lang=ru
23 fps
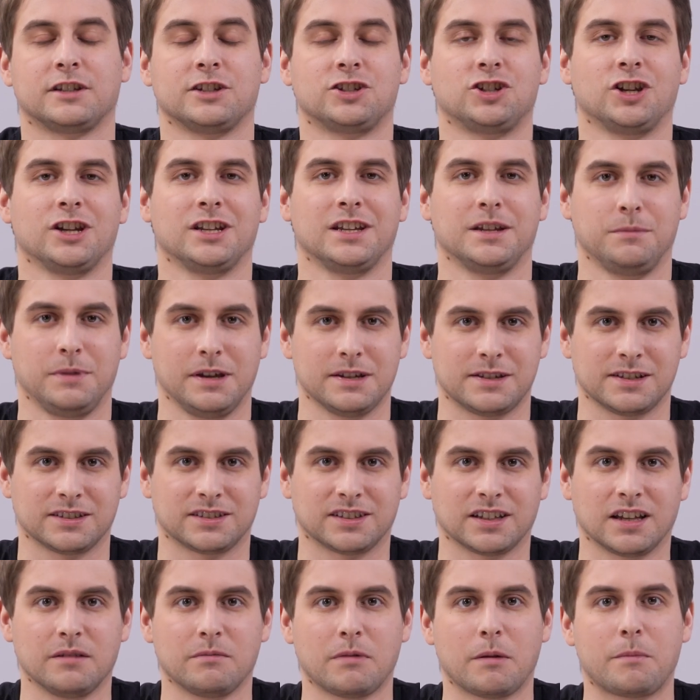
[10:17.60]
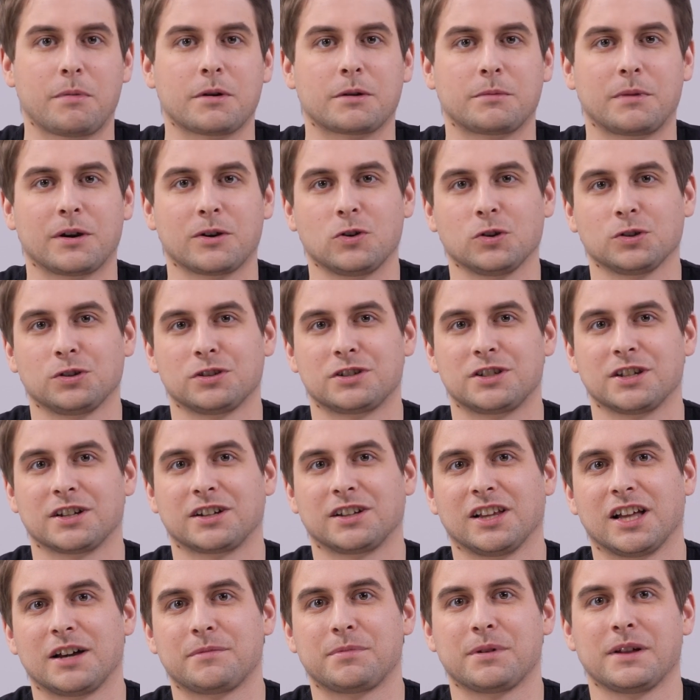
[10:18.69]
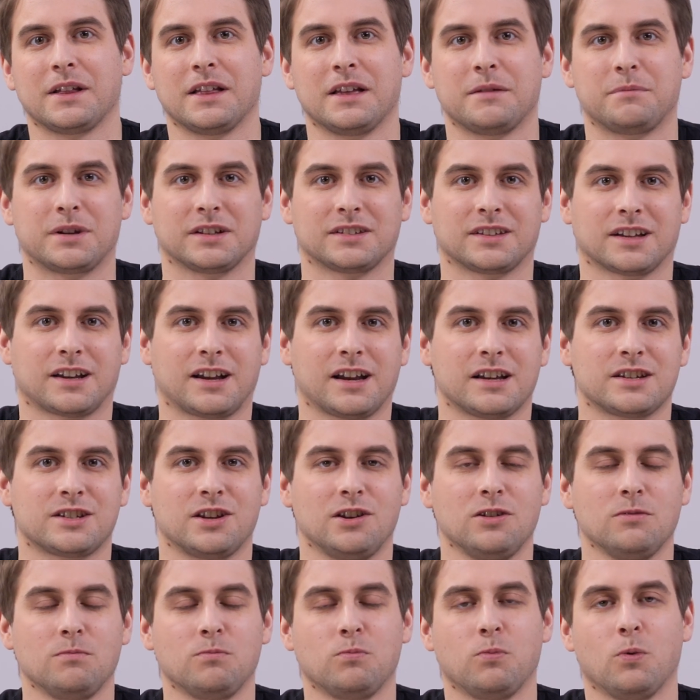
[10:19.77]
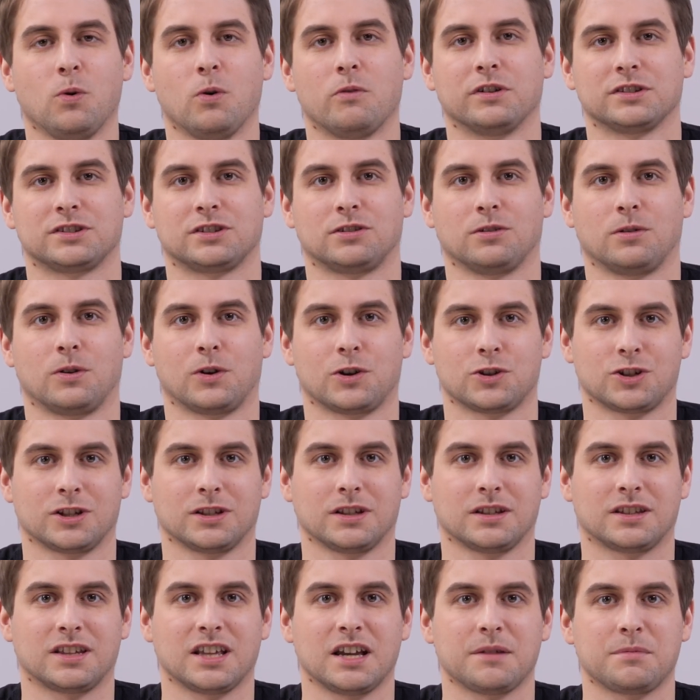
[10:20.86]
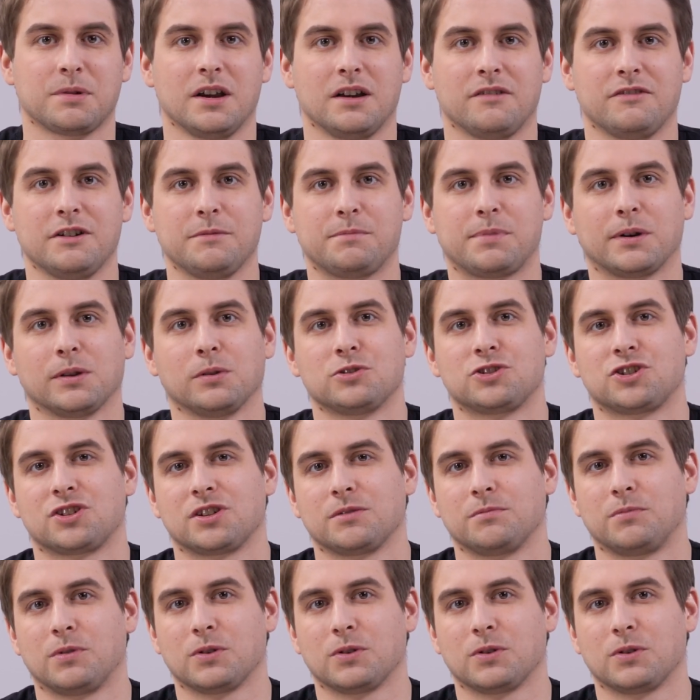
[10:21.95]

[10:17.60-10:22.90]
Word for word: В течение месяца по промокоду TechLab при заказе любого сторожа NetApp вы получите